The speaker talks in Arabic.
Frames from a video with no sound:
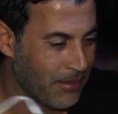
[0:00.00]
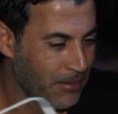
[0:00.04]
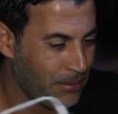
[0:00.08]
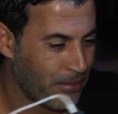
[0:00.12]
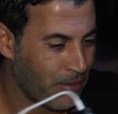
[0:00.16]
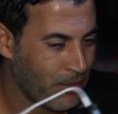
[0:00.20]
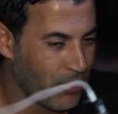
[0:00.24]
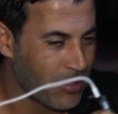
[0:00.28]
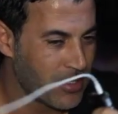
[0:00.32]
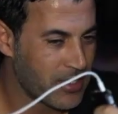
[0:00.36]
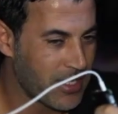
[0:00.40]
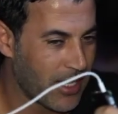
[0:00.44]

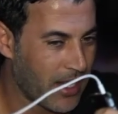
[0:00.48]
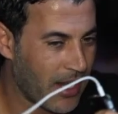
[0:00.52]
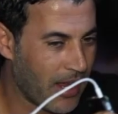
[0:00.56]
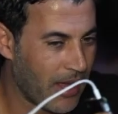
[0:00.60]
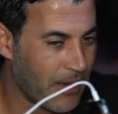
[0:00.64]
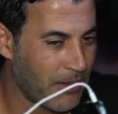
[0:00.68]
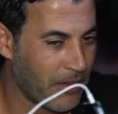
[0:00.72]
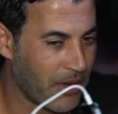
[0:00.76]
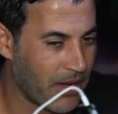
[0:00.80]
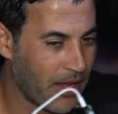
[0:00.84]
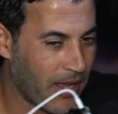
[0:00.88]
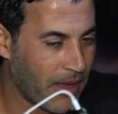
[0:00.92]
بكل
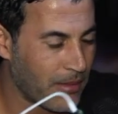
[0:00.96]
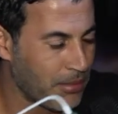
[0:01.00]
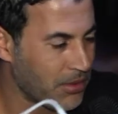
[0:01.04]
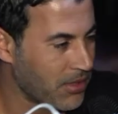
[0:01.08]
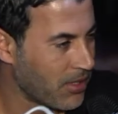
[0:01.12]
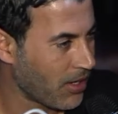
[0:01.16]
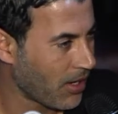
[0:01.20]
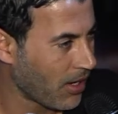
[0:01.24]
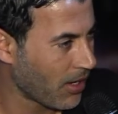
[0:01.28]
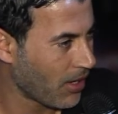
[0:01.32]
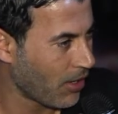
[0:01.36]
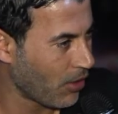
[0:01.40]
صراحه معناها
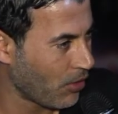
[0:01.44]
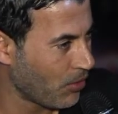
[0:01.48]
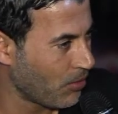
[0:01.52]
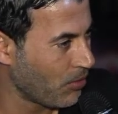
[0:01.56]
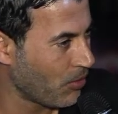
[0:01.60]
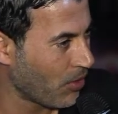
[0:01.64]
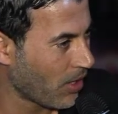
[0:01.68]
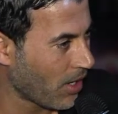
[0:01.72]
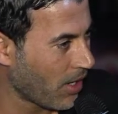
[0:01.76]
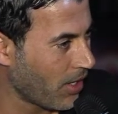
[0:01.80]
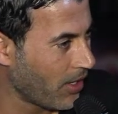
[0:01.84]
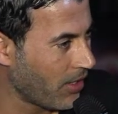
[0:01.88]
حبيت نركح
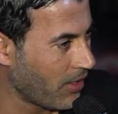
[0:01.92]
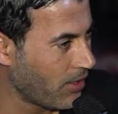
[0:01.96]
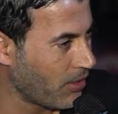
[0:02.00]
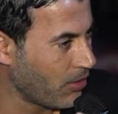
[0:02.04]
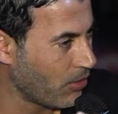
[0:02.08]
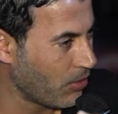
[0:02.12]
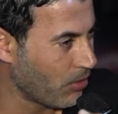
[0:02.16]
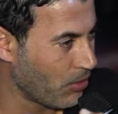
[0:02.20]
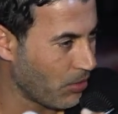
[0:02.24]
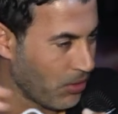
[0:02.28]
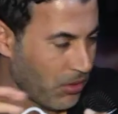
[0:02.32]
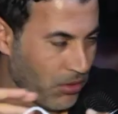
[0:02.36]
امور
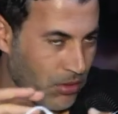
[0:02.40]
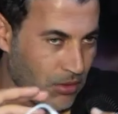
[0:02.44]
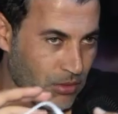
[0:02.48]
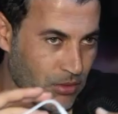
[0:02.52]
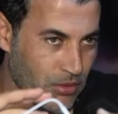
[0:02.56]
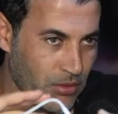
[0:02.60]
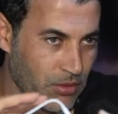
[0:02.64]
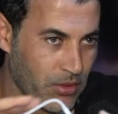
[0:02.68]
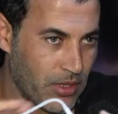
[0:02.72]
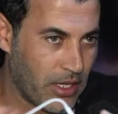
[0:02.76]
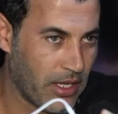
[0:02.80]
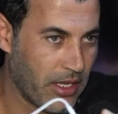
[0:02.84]
عائلتي الكل
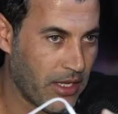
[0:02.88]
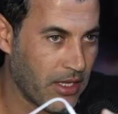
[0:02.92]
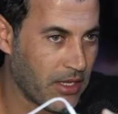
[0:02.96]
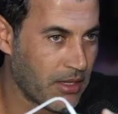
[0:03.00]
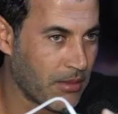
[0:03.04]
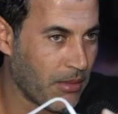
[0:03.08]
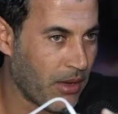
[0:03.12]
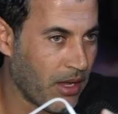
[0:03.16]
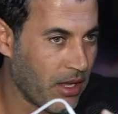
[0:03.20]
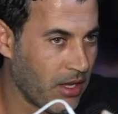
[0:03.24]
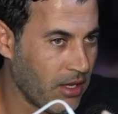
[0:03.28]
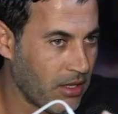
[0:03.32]
وتلهيت
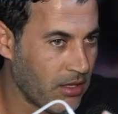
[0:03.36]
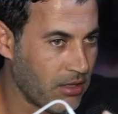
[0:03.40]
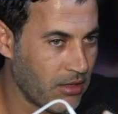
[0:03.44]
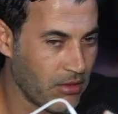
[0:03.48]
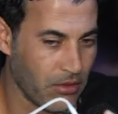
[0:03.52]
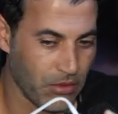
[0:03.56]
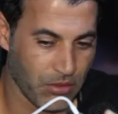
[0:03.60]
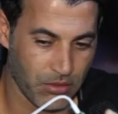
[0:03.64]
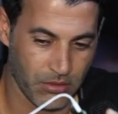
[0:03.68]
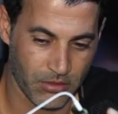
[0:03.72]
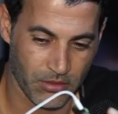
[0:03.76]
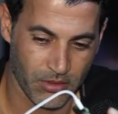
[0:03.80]

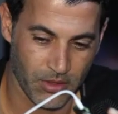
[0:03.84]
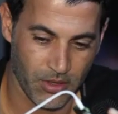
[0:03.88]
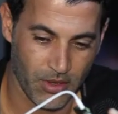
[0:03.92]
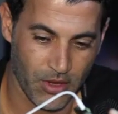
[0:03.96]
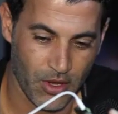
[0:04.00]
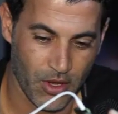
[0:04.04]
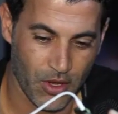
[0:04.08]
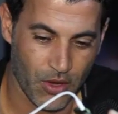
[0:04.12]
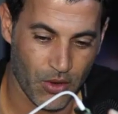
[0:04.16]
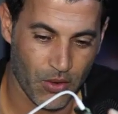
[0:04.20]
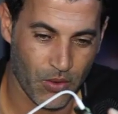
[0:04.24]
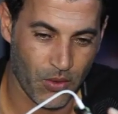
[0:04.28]
بعائلتي
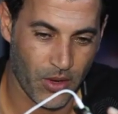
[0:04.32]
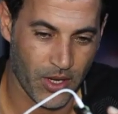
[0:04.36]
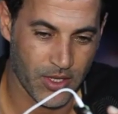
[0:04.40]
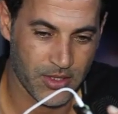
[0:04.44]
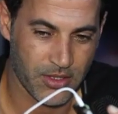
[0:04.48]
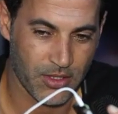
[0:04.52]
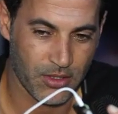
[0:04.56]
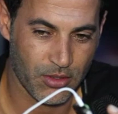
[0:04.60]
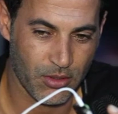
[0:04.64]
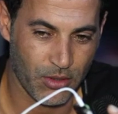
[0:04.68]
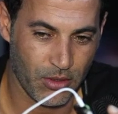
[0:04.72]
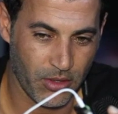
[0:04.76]

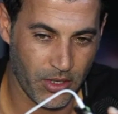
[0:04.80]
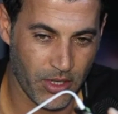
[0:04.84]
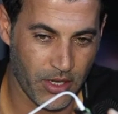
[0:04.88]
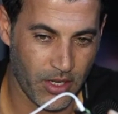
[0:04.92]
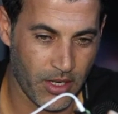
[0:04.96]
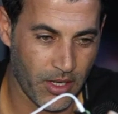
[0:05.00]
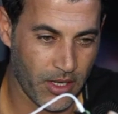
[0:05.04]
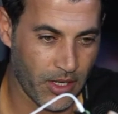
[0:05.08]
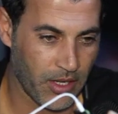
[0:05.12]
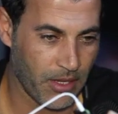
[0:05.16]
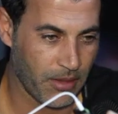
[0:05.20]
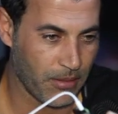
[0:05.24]
وحسيت روحي
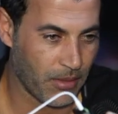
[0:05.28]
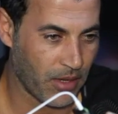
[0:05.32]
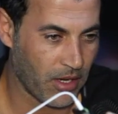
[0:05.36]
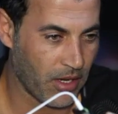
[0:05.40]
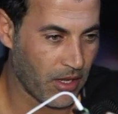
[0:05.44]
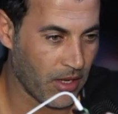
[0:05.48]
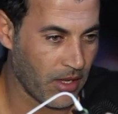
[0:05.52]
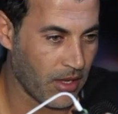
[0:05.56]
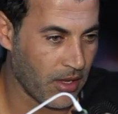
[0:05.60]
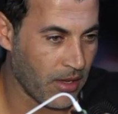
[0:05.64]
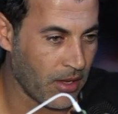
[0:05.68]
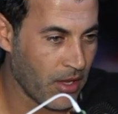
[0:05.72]
اللي اني
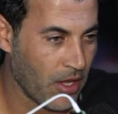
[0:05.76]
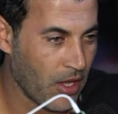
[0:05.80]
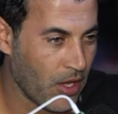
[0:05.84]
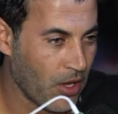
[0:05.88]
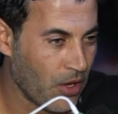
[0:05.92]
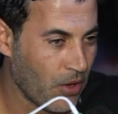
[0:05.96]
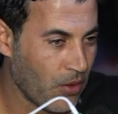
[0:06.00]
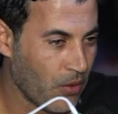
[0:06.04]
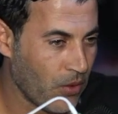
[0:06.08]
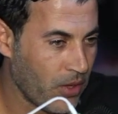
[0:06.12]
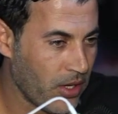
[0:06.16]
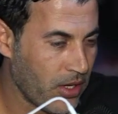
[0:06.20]
معناها
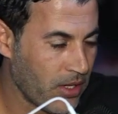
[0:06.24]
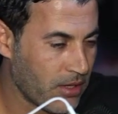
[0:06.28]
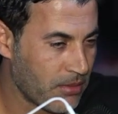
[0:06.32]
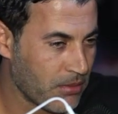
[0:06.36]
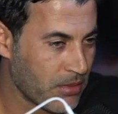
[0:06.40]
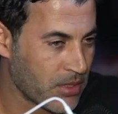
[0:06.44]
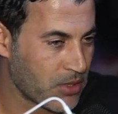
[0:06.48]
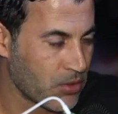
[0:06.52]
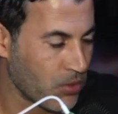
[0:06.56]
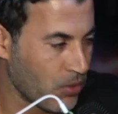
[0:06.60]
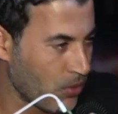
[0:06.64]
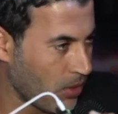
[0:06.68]
وليت
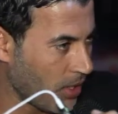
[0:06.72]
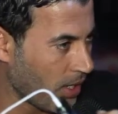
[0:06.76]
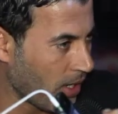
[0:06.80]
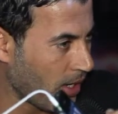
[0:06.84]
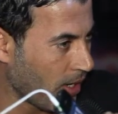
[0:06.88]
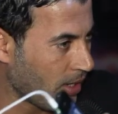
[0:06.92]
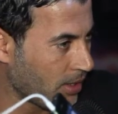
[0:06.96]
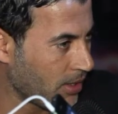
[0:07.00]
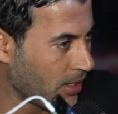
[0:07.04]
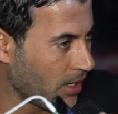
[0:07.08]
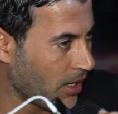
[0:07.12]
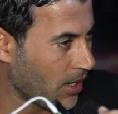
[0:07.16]
مسؤول
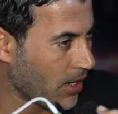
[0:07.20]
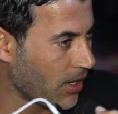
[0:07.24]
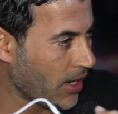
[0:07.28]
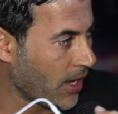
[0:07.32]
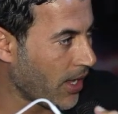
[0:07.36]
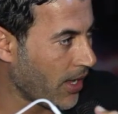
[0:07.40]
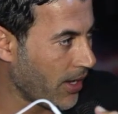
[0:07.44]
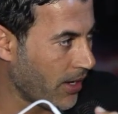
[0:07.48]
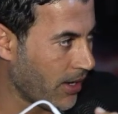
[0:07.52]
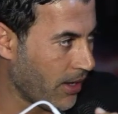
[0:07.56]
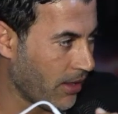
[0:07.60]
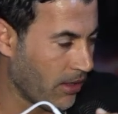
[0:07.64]
على الدار
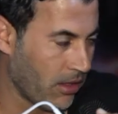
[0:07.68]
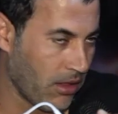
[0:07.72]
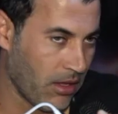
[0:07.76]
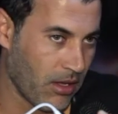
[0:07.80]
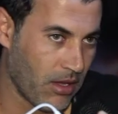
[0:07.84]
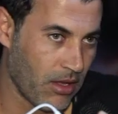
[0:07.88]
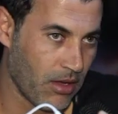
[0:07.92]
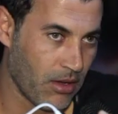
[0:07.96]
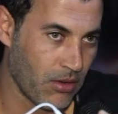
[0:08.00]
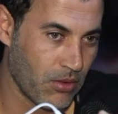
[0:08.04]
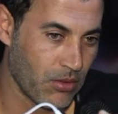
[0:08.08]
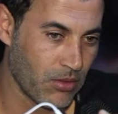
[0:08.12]
العائله
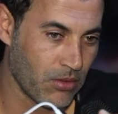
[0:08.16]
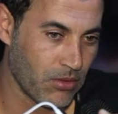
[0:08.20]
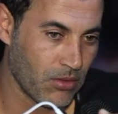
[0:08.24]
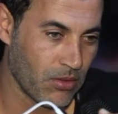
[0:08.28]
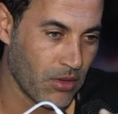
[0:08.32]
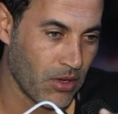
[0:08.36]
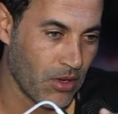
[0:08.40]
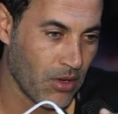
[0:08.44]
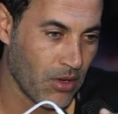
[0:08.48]
هذيك و...